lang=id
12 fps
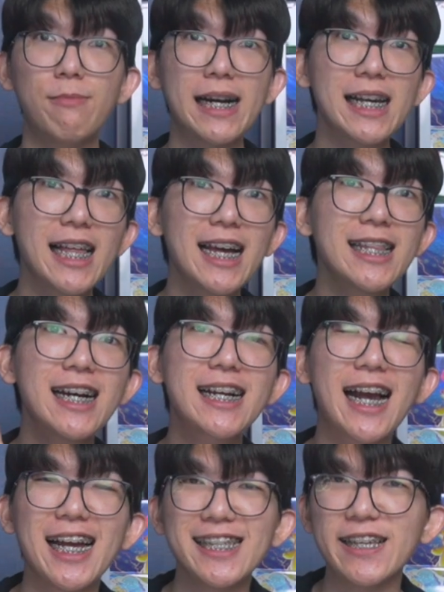Bakal ada
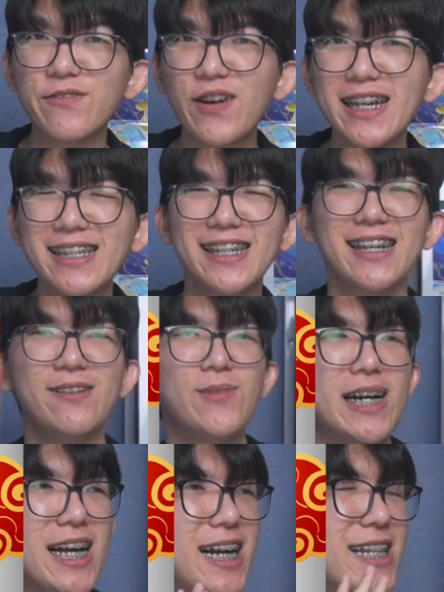Kyle Zevanya,
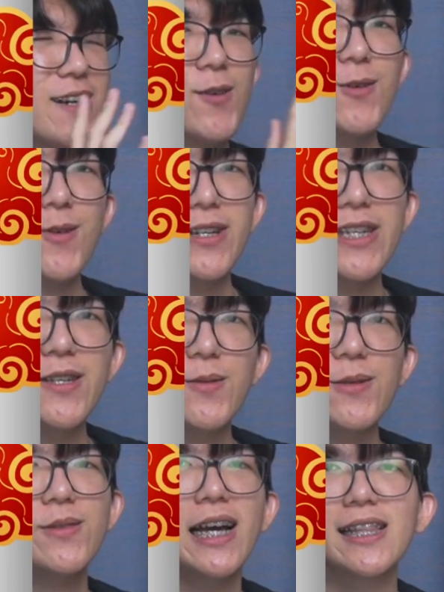bakal ada Kopo
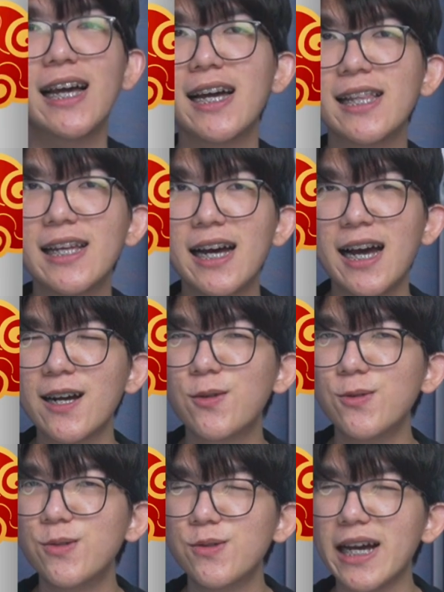Hiu, dan ada
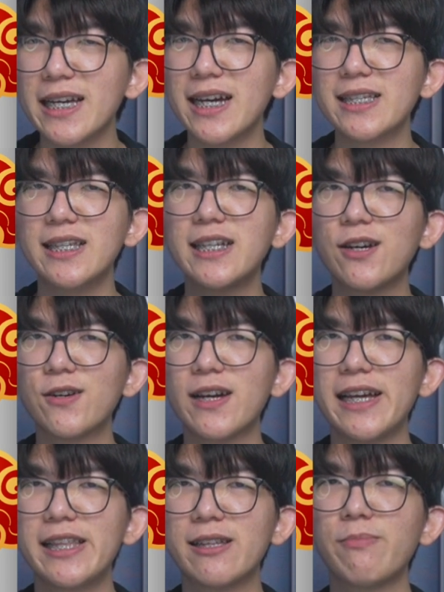aku juga ya. Jadi kalau
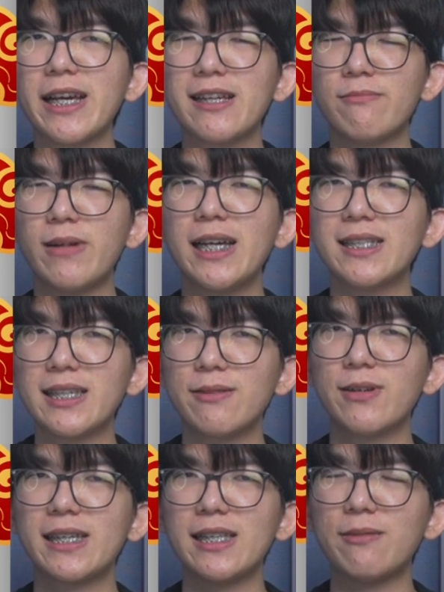kalian pengen main
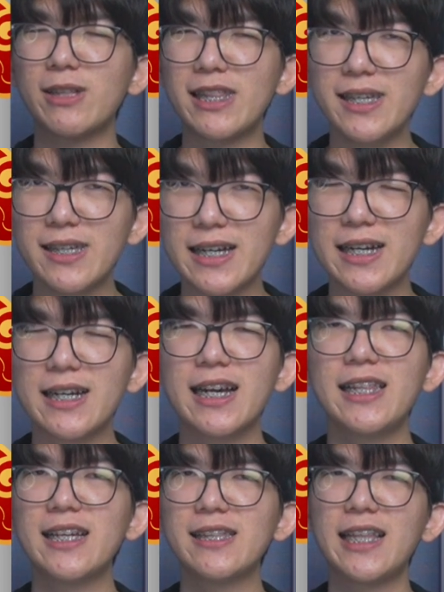sama kita bertiga,
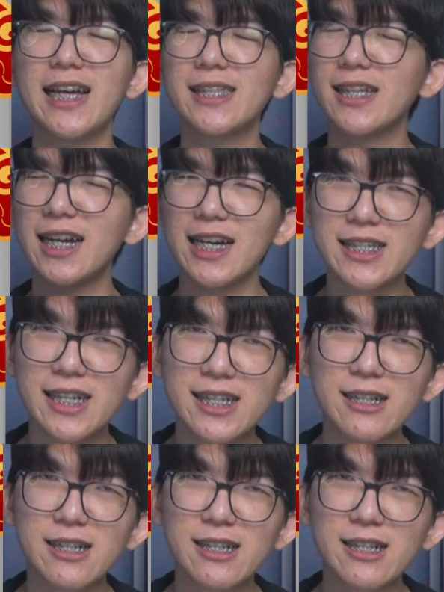kalian datang aja